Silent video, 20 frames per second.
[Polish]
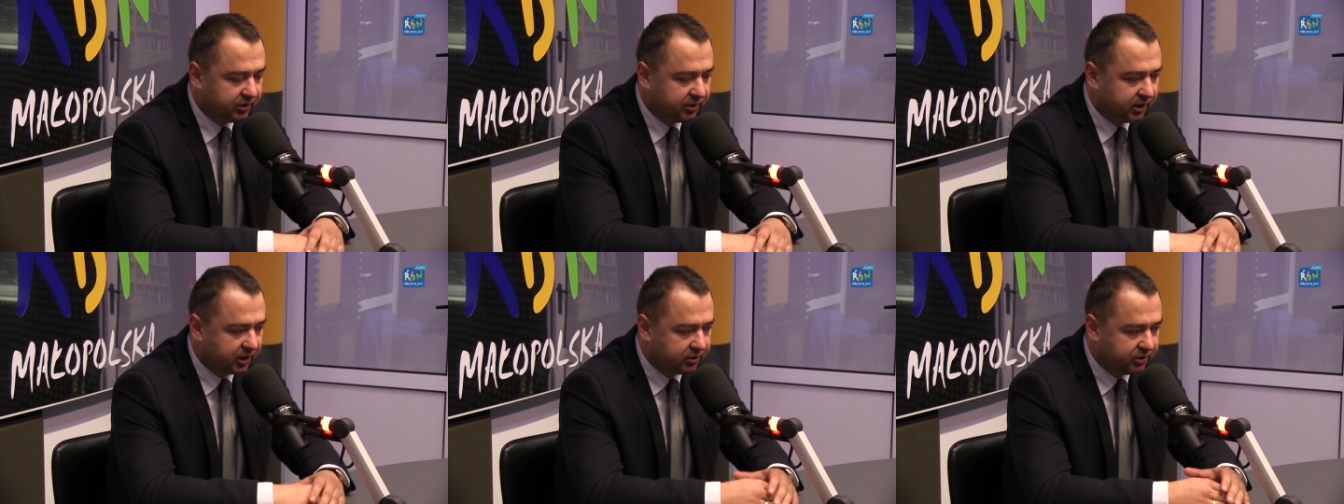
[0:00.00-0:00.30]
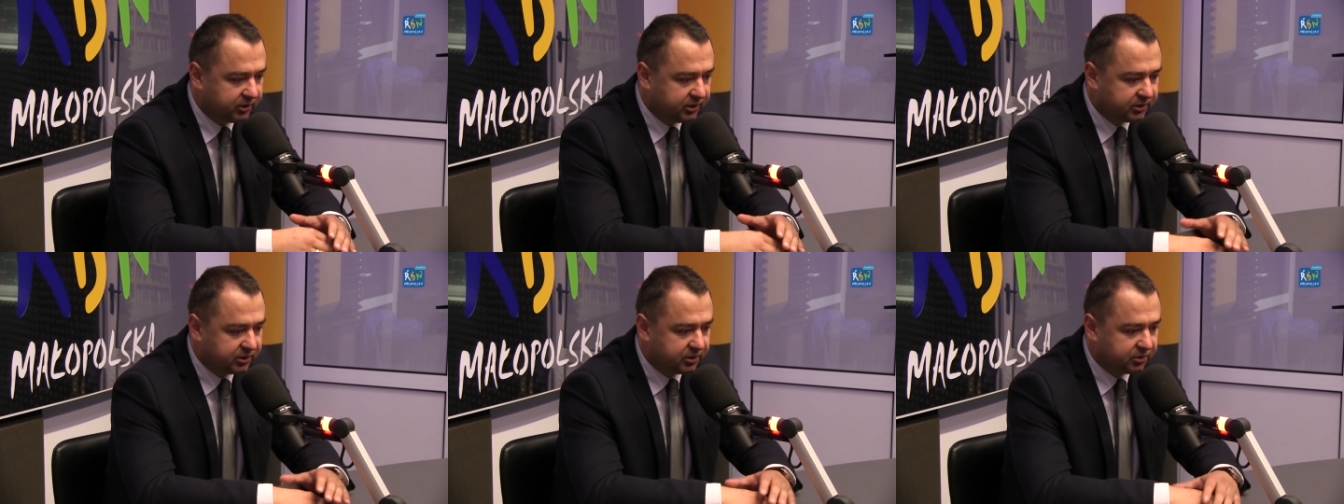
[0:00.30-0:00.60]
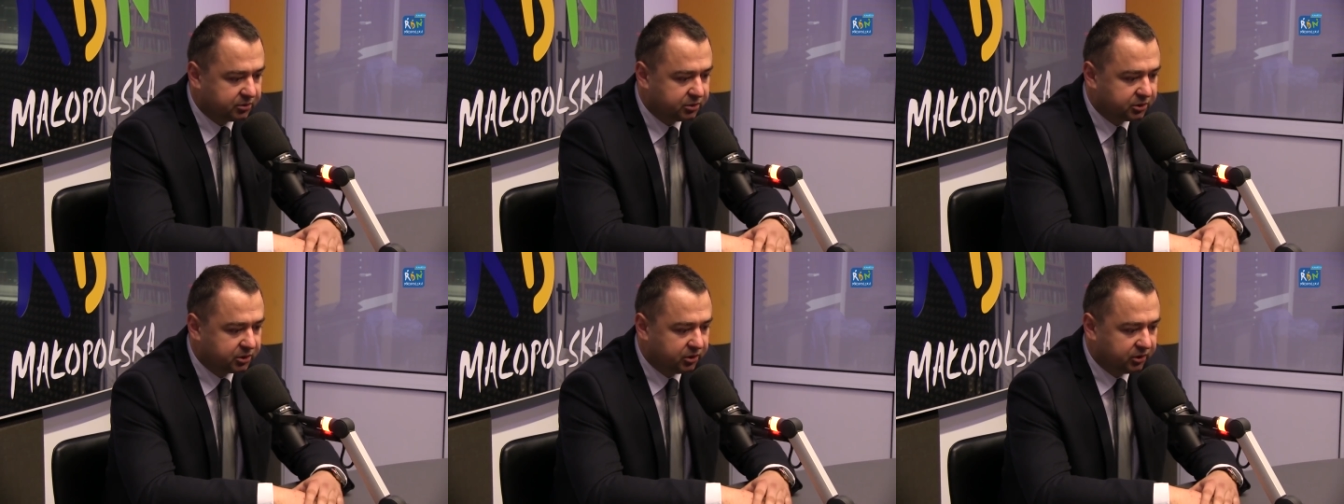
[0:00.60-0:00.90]
na koniec
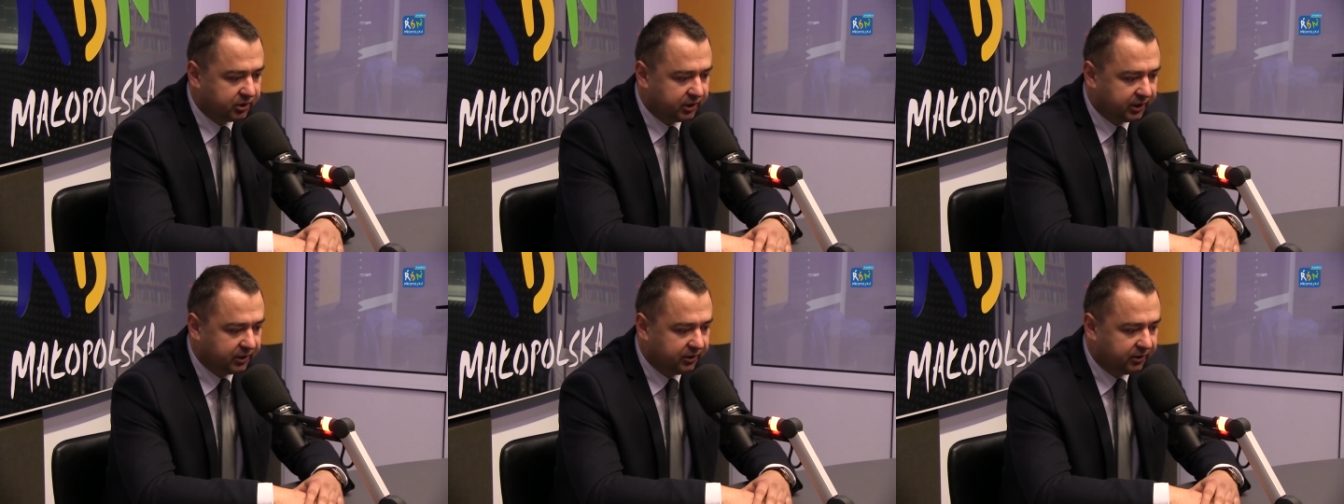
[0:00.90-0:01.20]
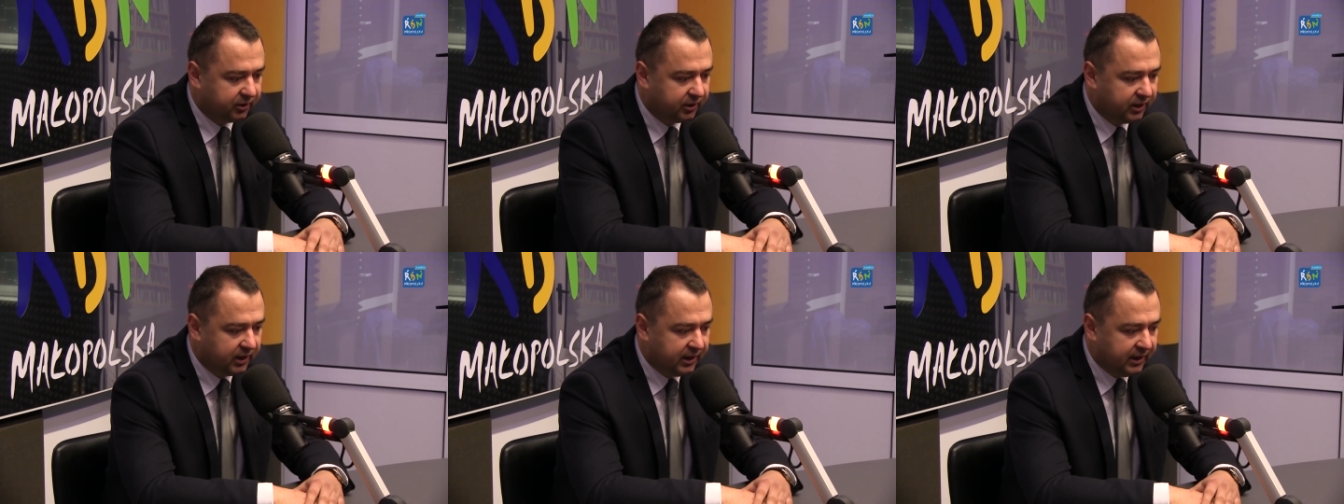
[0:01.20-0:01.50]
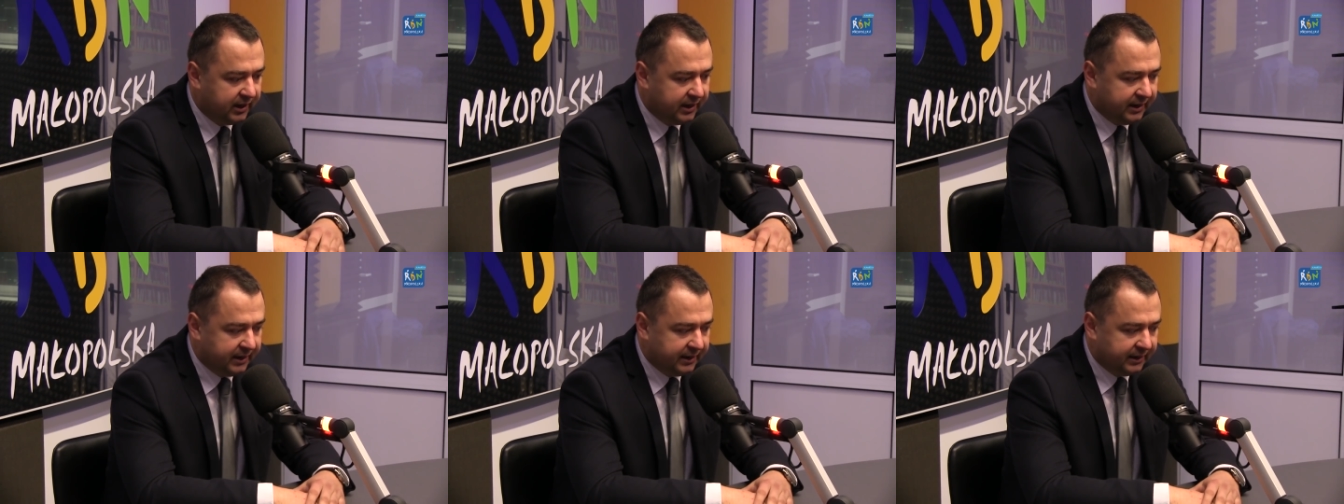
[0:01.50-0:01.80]
roku szkolnego.
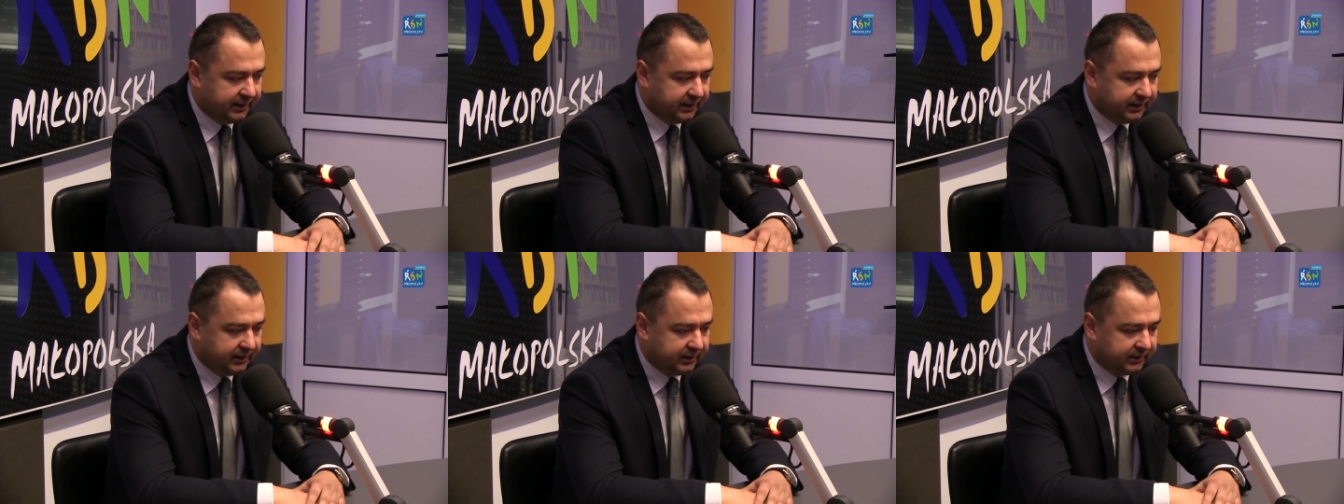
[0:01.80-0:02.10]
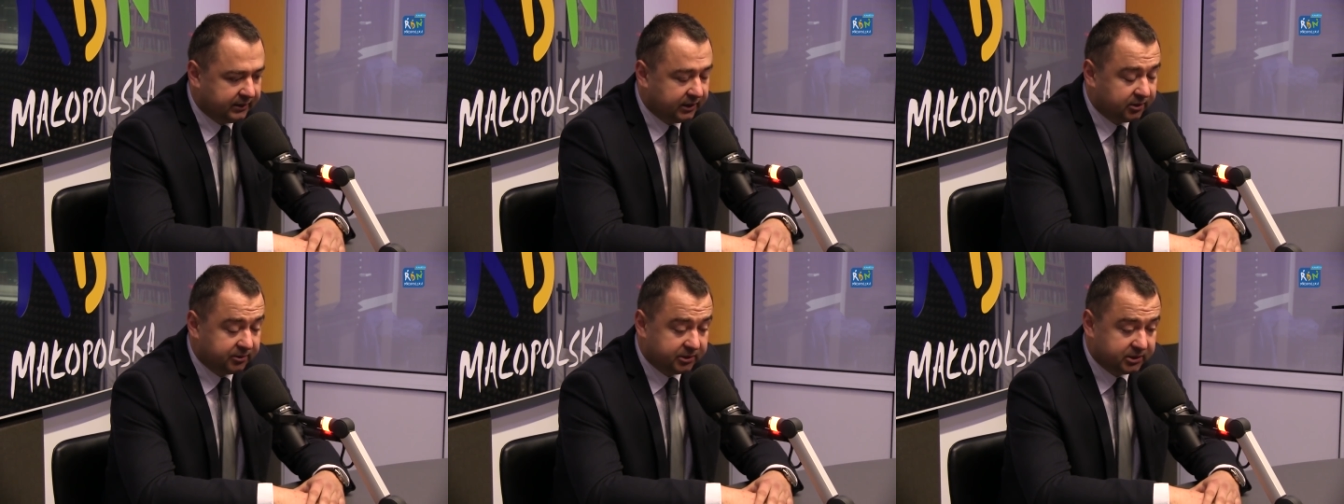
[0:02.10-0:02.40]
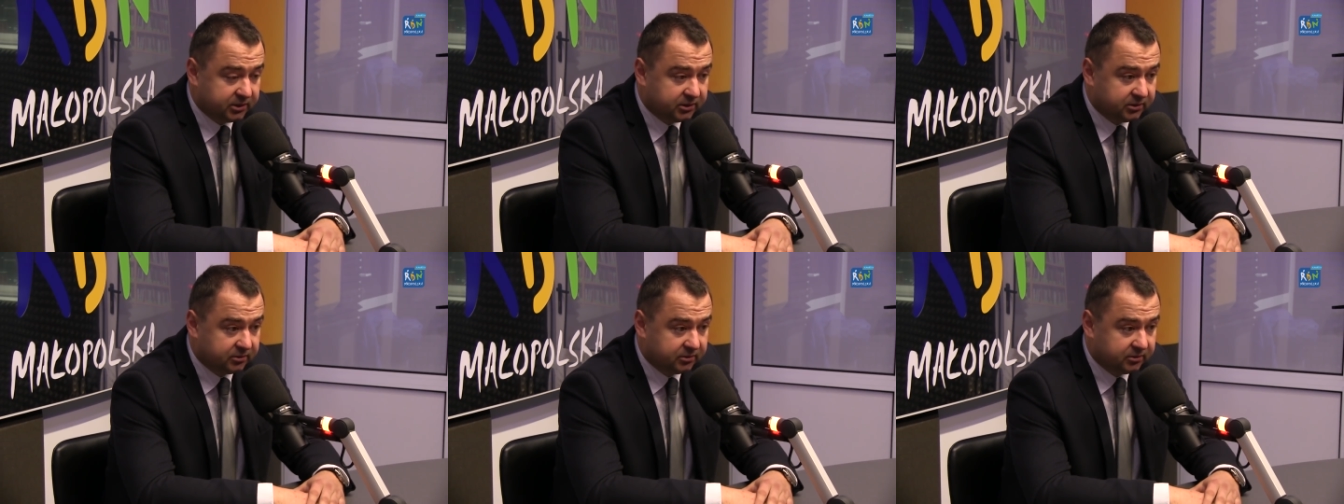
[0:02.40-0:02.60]
E, natomiast...